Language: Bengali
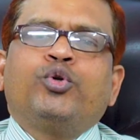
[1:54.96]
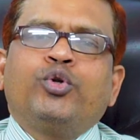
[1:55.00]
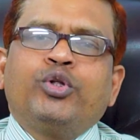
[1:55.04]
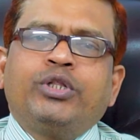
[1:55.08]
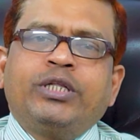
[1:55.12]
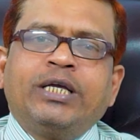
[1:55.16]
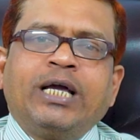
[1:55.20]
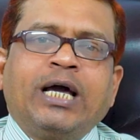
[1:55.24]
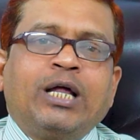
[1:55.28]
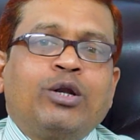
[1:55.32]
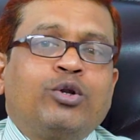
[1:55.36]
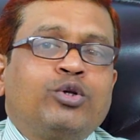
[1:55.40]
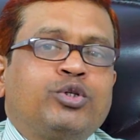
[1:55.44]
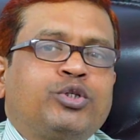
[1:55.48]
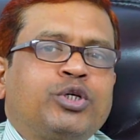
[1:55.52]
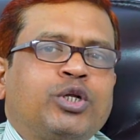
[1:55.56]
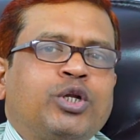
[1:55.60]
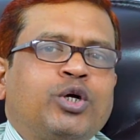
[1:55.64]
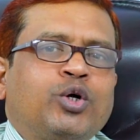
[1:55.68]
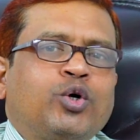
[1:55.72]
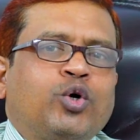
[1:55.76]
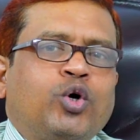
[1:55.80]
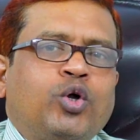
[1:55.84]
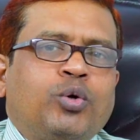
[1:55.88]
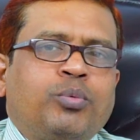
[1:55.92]
শুরুতে
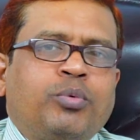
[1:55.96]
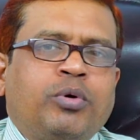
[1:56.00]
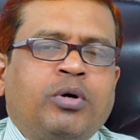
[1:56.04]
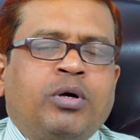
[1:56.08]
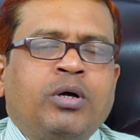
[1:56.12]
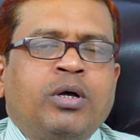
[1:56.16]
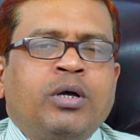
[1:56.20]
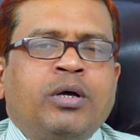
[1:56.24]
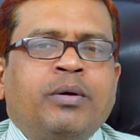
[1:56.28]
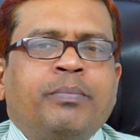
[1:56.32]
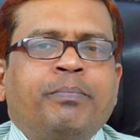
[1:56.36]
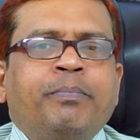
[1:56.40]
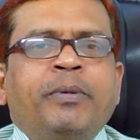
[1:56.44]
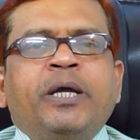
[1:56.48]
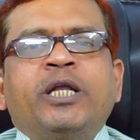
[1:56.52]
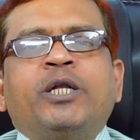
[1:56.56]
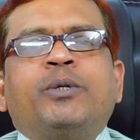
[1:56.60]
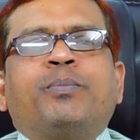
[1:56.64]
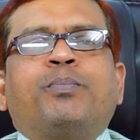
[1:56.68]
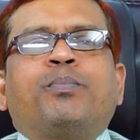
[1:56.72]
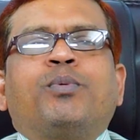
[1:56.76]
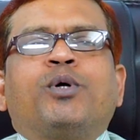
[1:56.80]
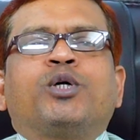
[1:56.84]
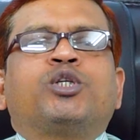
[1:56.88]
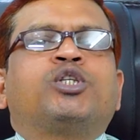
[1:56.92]
আলোচনা করব
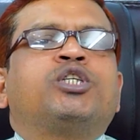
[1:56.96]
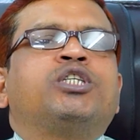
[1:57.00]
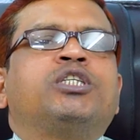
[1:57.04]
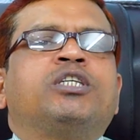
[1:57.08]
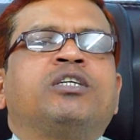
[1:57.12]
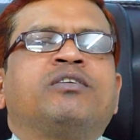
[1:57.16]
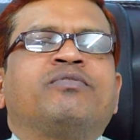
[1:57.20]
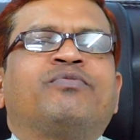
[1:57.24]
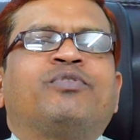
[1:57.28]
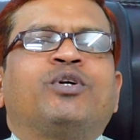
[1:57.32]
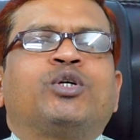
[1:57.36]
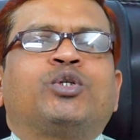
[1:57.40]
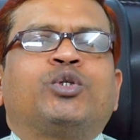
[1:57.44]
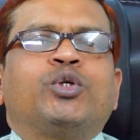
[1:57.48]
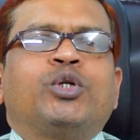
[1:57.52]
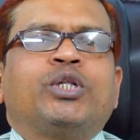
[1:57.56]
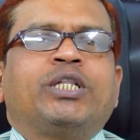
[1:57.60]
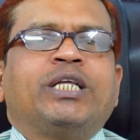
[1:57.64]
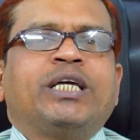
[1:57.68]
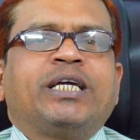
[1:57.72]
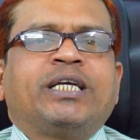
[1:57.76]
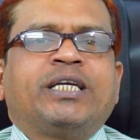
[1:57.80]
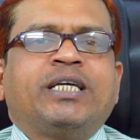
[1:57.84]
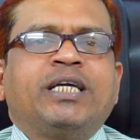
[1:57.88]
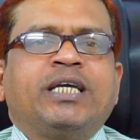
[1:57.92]
মিট প্রসেসিং
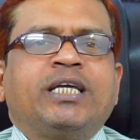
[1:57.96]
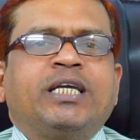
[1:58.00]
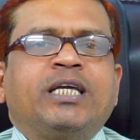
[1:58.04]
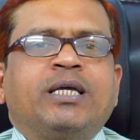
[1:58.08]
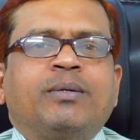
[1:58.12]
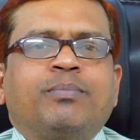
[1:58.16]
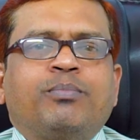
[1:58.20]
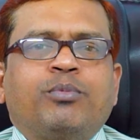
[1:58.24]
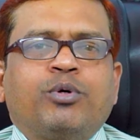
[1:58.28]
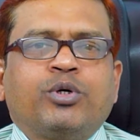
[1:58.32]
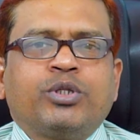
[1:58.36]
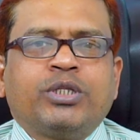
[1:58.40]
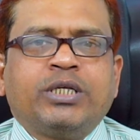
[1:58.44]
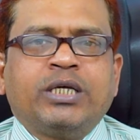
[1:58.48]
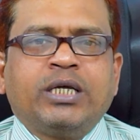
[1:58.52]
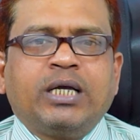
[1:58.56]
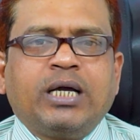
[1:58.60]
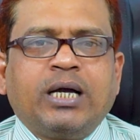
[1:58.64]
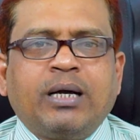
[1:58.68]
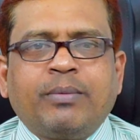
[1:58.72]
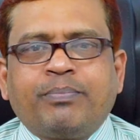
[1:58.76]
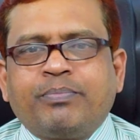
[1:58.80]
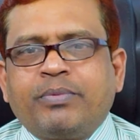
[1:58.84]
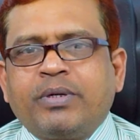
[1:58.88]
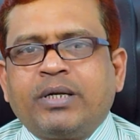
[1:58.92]
ফ্যাক্টরিতে কি কি পদে
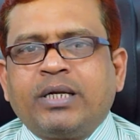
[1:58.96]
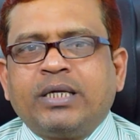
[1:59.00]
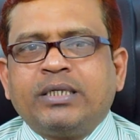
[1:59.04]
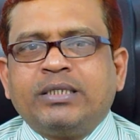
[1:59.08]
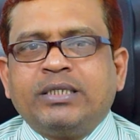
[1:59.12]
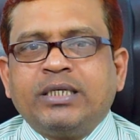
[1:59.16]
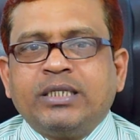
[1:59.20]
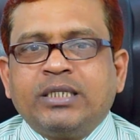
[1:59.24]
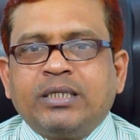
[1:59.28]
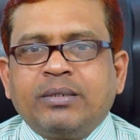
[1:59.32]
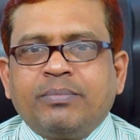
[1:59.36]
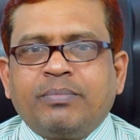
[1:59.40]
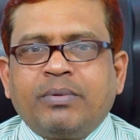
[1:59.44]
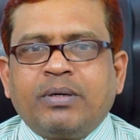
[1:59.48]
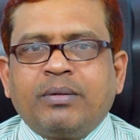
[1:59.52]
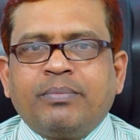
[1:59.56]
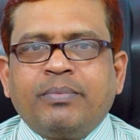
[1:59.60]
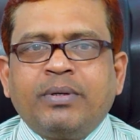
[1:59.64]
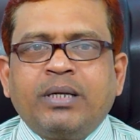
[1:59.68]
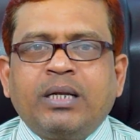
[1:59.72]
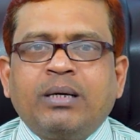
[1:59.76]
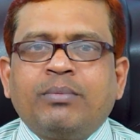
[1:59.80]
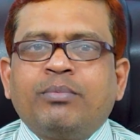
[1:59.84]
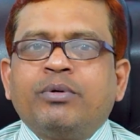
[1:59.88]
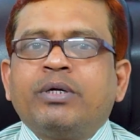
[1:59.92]
আপনারা যেতে
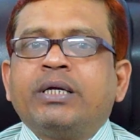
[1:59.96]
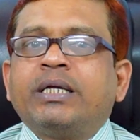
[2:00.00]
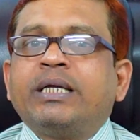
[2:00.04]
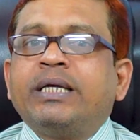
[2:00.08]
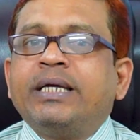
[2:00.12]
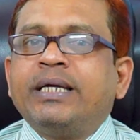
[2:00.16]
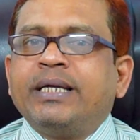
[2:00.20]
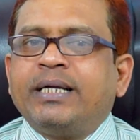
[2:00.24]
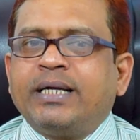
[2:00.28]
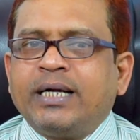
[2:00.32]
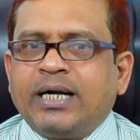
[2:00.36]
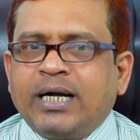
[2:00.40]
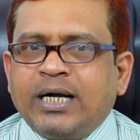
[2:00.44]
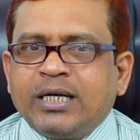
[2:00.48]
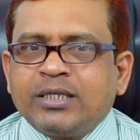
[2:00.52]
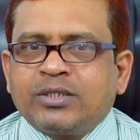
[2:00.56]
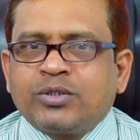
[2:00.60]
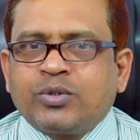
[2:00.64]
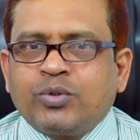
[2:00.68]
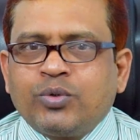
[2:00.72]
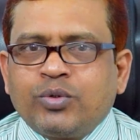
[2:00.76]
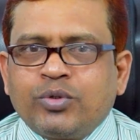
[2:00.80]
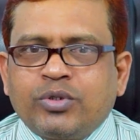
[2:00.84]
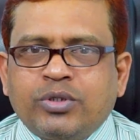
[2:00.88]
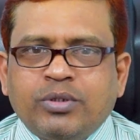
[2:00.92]
পারবেন এবং কি কাজ
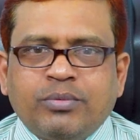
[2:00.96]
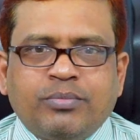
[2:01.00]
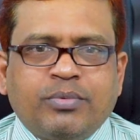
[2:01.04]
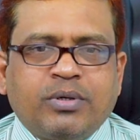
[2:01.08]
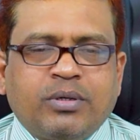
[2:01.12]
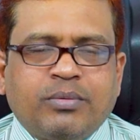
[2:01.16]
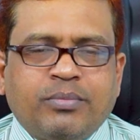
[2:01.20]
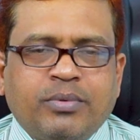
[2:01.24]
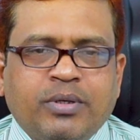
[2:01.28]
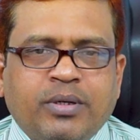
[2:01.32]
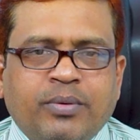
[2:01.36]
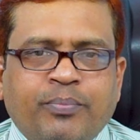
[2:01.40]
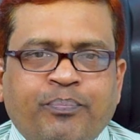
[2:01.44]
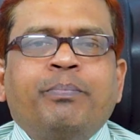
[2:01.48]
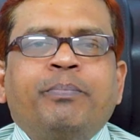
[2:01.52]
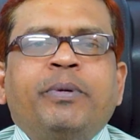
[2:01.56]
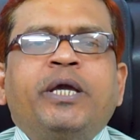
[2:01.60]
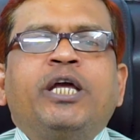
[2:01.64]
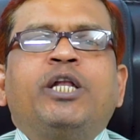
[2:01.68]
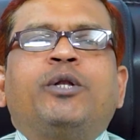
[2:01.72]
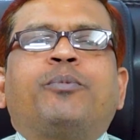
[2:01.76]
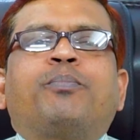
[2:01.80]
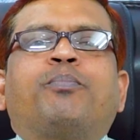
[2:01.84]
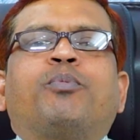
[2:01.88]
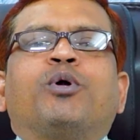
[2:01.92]
করতে পারবেন
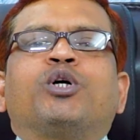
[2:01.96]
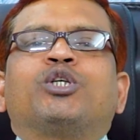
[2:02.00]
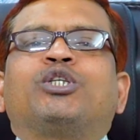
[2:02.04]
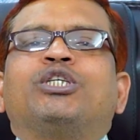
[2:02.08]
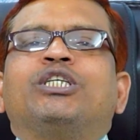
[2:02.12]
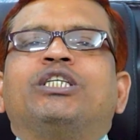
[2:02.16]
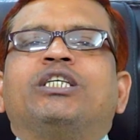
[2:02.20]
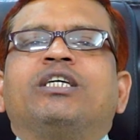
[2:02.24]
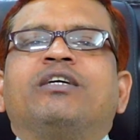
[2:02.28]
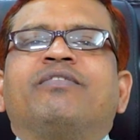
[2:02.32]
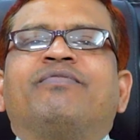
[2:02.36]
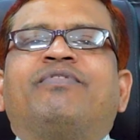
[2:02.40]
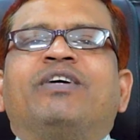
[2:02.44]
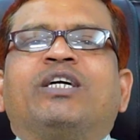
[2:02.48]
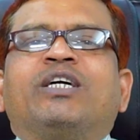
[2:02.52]
মিট প্রসেসিং